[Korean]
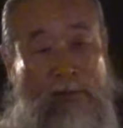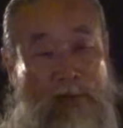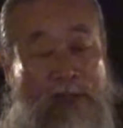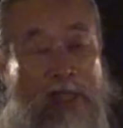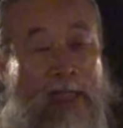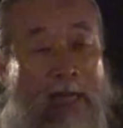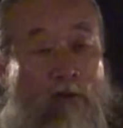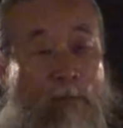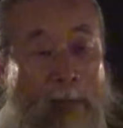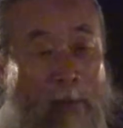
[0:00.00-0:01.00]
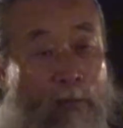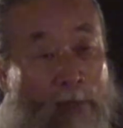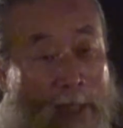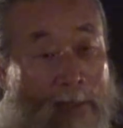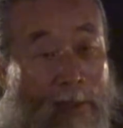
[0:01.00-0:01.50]
신하고
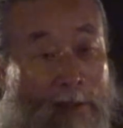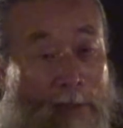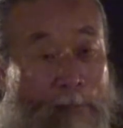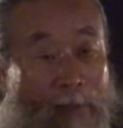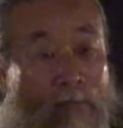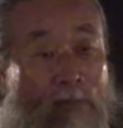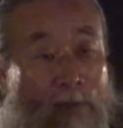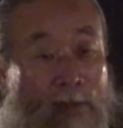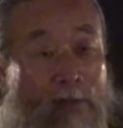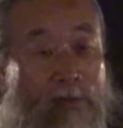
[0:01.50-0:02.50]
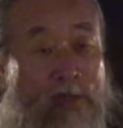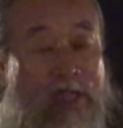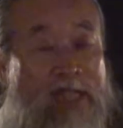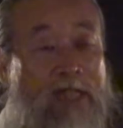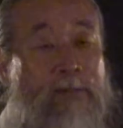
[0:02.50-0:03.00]
발복해야 되는데 밀룬 거는
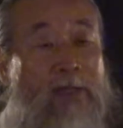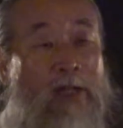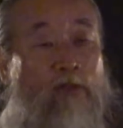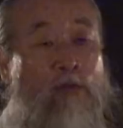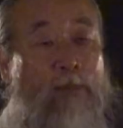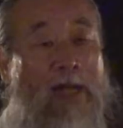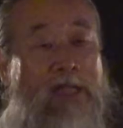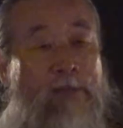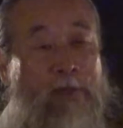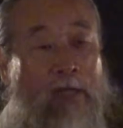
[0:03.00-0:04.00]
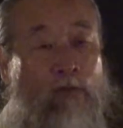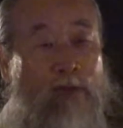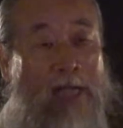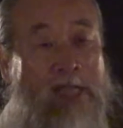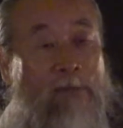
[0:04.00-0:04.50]
70이 돼도 80이 돼도
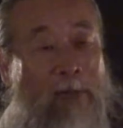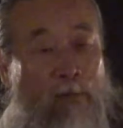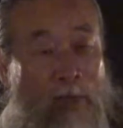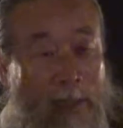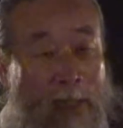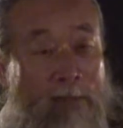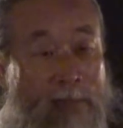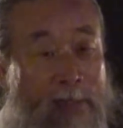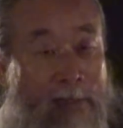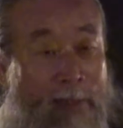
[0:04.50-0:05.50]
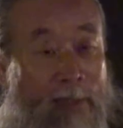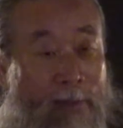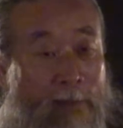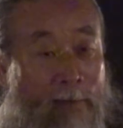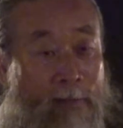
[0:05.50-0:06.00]
다시 발복한다는 사실이
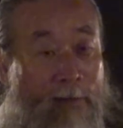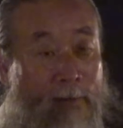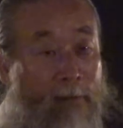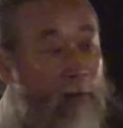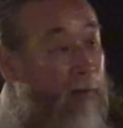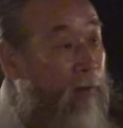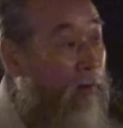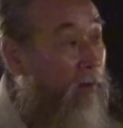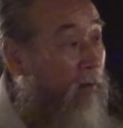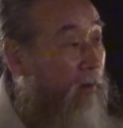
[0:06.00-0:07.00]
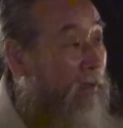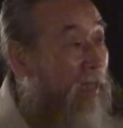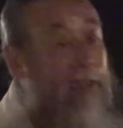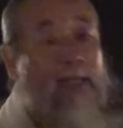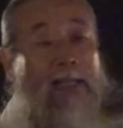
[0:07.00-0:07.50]
끝난 게